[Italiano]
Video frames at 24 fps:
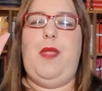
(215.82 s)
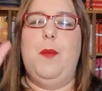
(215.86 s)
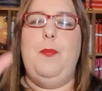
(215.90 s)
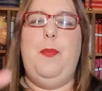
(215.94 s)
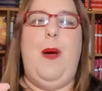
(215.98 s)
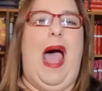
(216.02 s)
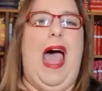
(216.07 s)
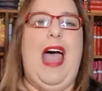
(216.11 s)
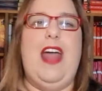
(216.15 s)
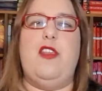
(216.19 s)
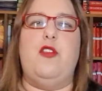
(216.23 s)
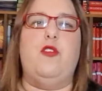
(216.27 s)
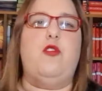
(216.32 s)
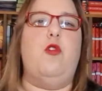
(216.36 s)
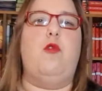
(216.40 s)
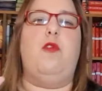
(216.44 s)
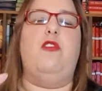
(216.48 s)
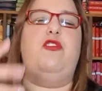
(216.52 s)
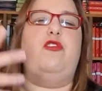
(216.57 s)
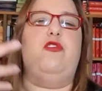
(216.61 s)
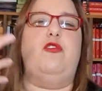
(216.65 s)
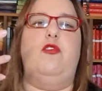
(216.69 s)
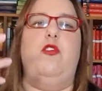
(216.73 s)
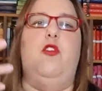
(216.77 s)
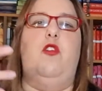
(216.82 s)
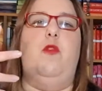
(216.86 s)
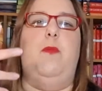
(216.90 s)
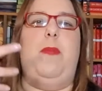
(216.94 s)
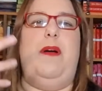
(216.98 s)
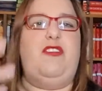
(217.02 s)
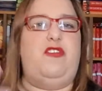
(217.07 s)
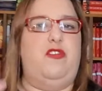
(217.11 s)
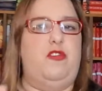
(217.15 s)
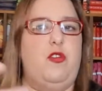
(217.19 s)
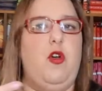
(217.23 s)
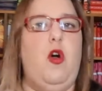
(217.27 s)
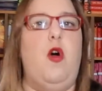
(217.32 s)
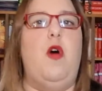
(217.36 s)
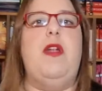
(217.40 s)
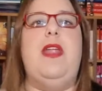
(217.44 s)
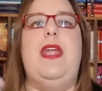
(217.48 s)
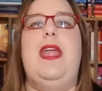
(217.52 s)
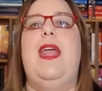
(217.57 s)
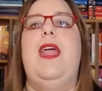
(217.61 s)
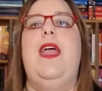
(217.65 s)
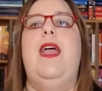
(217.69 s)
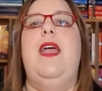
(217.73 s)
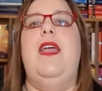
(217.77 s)
parroco, questo
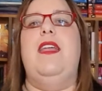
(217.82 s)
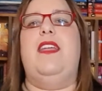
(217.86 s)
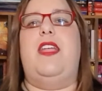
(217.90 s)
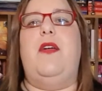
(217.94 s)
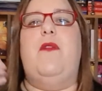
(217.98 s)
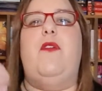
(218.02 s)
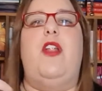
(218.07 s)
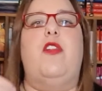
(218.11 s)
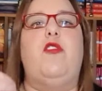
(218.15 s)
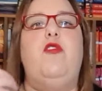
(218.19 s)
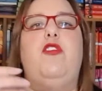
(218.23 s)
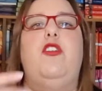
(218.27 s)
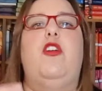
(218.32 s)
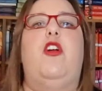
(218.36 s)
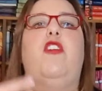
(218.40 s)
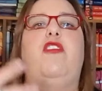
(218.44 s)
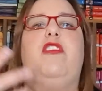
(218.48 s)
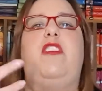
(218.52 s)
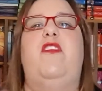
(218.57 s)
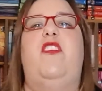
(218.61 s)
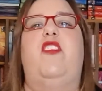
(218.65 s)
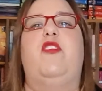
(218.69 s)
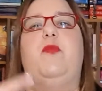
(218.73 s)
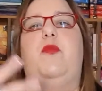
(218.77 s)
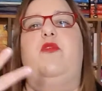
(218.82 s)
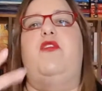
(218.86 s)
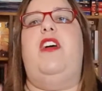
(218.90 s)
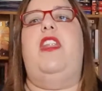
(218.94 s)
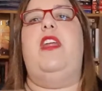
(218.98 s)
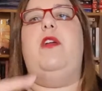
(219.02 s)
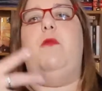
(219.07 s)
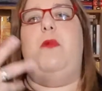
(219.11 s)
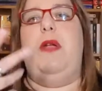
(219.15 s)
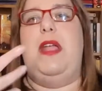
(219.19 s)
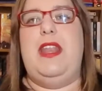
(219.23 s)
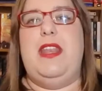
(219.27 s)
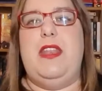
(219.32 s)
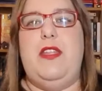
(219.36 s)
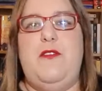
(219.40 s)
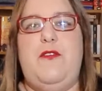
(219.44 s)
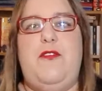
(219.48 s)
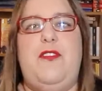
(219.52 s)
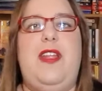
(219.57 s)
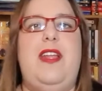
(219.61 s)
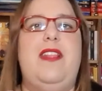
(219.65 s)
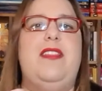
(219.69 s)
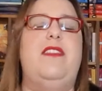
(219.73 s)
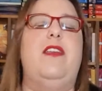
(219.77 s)
pastore che vuole a tutti i costi far sposare
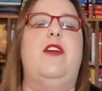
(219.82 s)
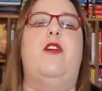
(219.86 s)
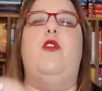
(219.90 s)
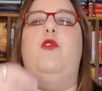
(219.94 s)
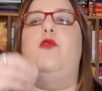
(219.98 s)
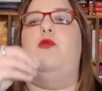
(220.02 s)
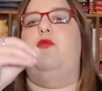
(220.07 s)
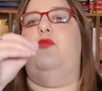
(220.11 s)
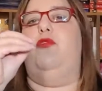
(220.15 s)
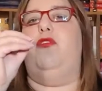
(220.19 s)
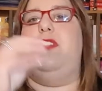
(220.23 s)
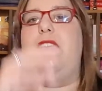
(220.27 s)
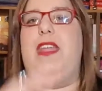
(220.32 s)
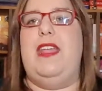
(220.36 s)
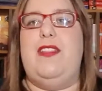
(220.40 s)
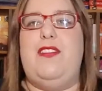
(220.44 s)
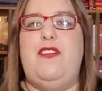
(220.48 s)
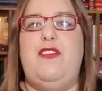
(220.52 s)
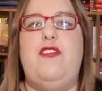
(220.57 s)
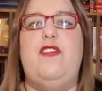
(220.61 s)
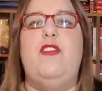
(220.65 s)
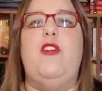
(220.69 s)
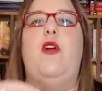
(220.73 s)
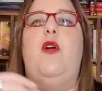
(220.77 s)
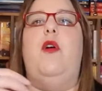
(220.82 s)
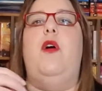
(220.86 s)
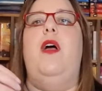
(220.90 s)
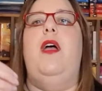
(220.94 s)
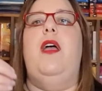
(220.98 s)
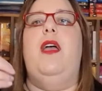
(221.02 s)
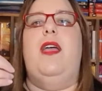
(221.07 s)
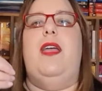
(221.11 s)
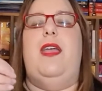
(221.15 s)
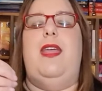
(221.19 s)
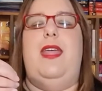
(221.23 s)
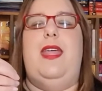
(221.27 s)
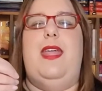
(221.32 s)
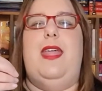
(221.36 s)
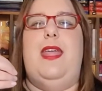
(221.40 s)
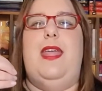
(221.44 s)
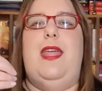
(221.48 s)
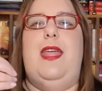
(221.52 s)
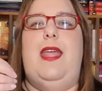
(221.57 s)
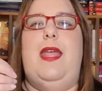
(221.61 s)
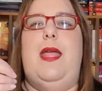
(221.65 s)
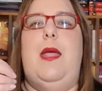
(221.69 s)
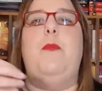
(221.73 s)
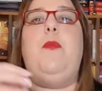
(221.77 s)
Winifred con un tizio e,